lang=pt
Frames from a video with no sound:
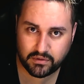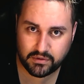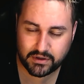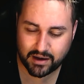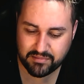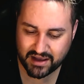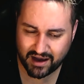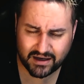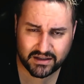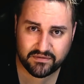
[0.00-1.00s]
e caminhar
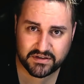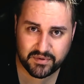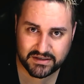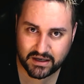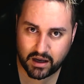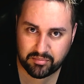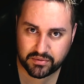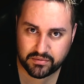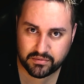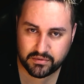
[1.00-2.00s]
cada vez mais rápido,
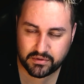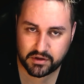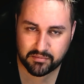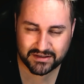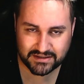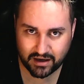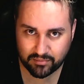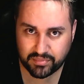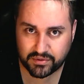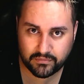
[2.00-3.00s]
mais
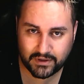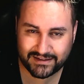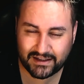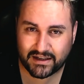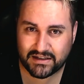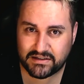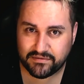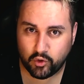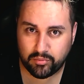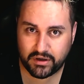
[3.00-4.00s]
rápido, até que ele se viu
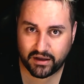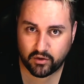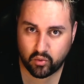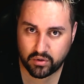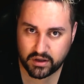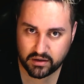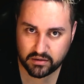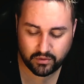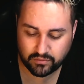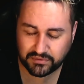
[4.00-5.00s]
obrigado a correr.
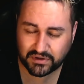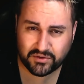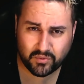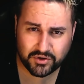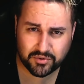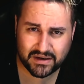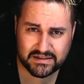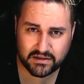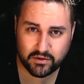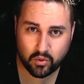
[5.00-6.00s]
No entanto, quanto mais
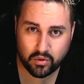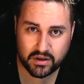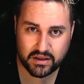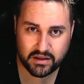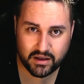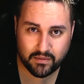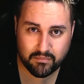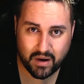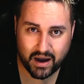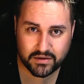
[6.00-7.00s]
ele corria,
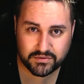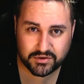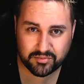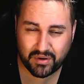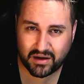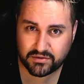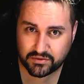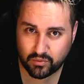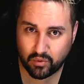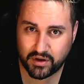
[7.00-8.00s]
mais os passos
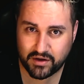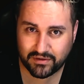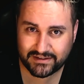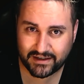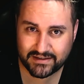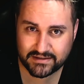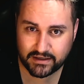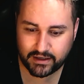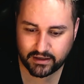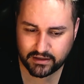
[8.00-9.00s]
corriam atrás
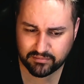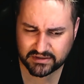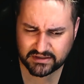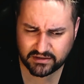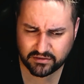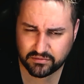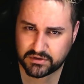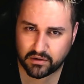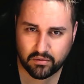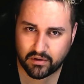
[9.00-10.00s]
dele, mas ele não tinha
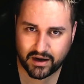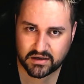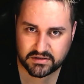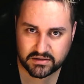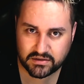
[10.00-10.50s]
coragem